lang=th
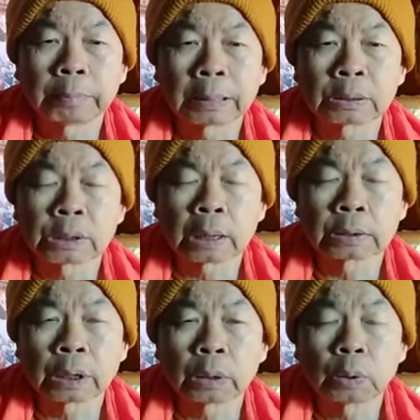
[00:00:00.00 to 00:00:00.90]
ปัตส
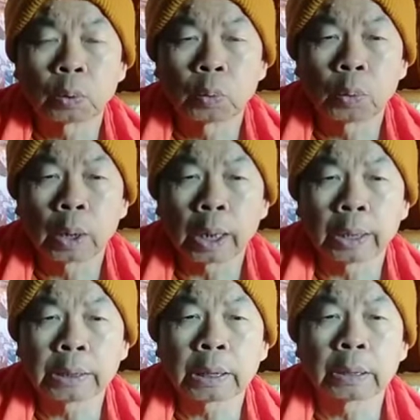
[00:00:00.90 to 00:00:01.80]
สันโตหา
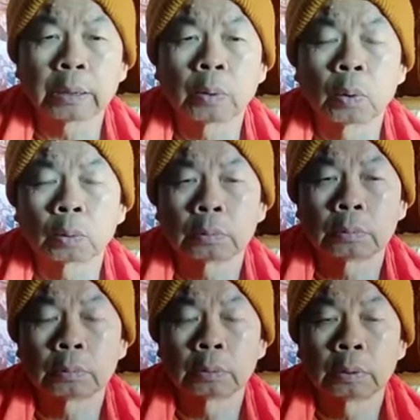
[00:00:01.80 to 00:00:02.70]
ยใจออก
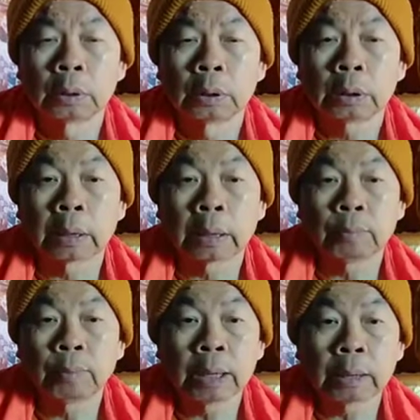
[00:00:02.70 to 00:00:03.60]
แต่ใน
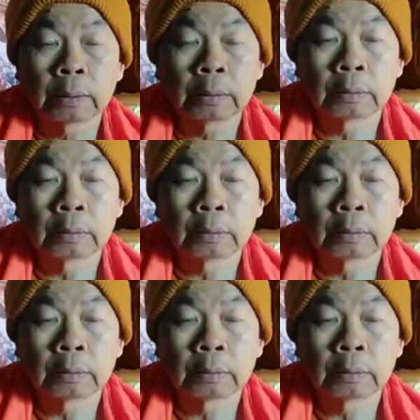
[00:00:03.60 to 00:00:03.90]
วินัย